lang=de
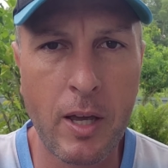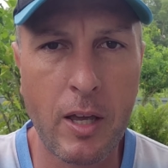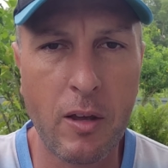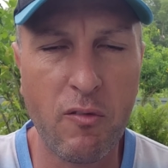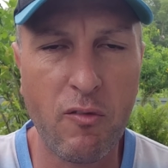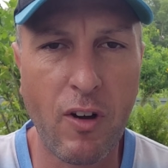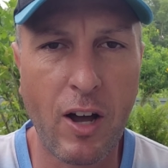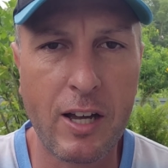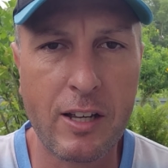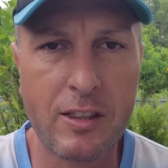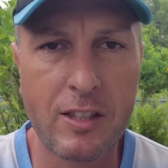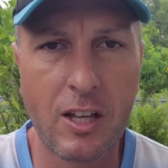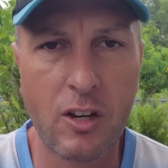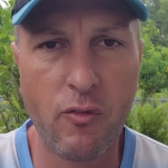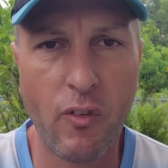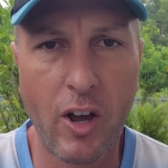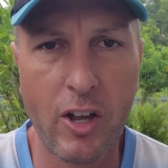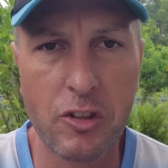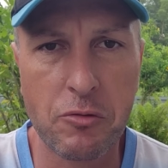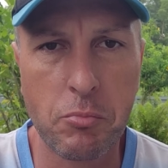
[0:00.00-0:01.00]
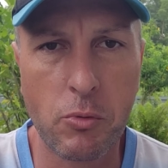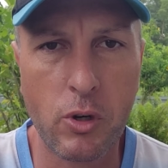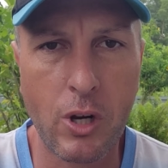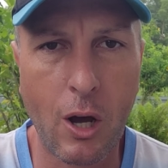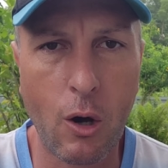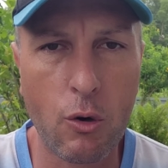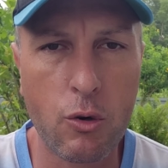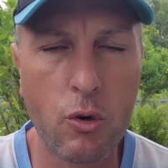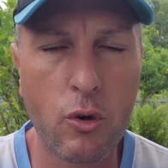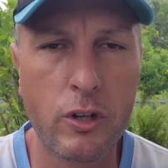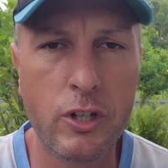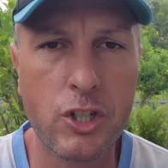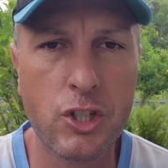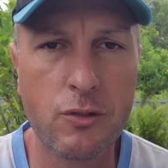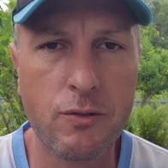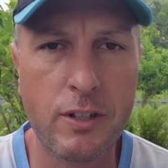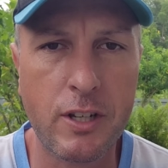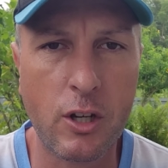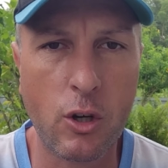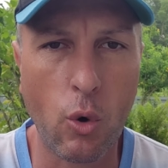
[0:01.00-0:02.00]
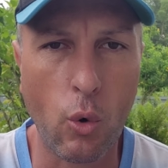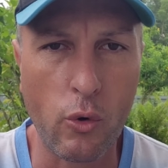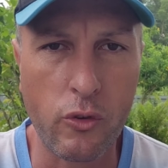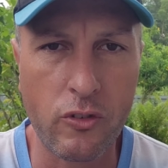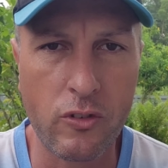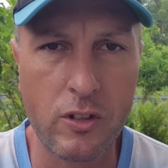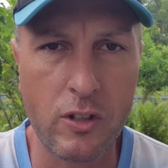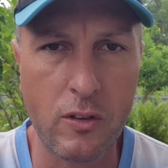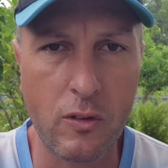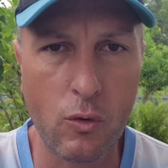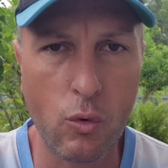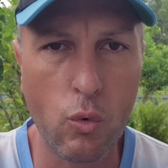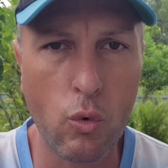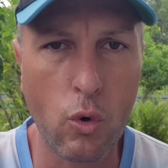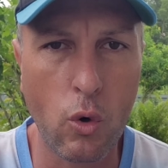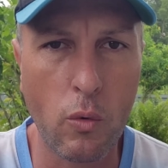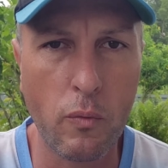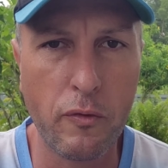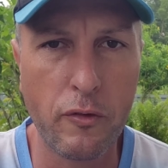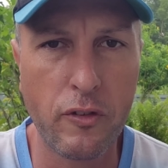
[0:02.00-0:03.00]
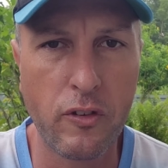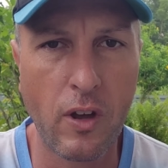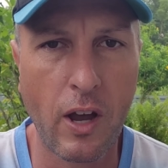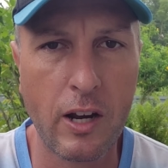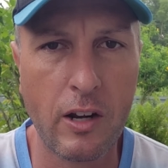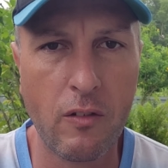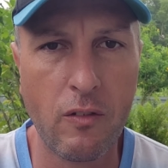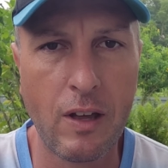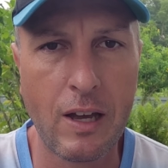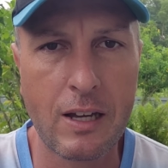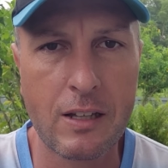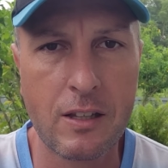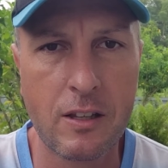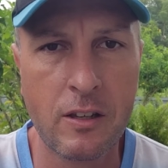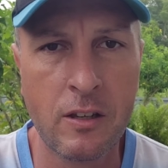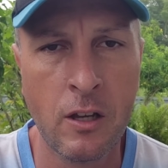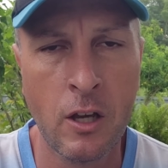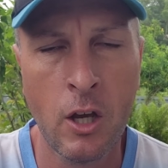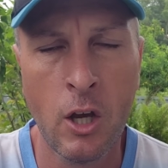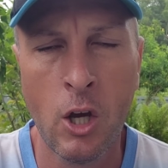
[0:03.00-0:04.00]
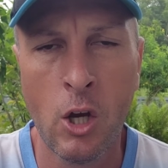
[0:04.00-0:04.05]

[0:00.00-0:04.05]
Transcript: Im Weiteren weiß man ja auch noch nicht, wie die Kosten in Zukunft sein werden.